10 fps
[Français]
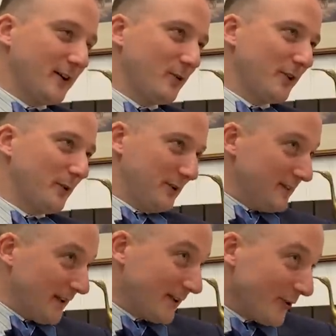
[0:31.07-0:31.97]
À quoi doit-il
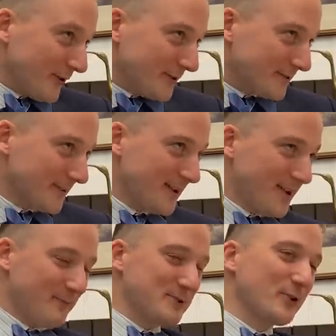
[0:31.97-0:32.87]
s'attendre
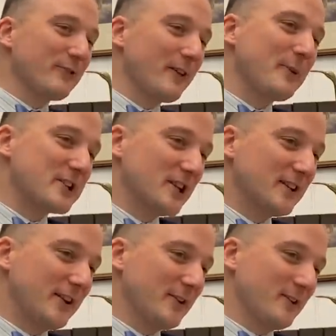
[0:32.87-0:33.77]
puisqu'on ne vient pas chez le
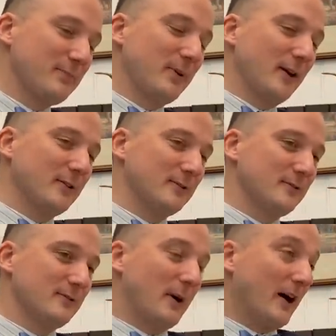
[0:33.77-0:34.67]
tailleur par,
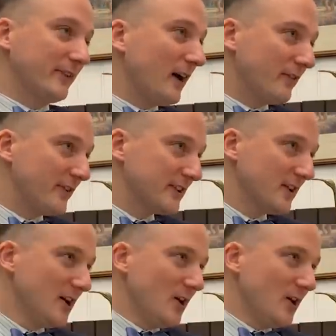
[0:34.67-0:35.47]
euh, par hasard en fait.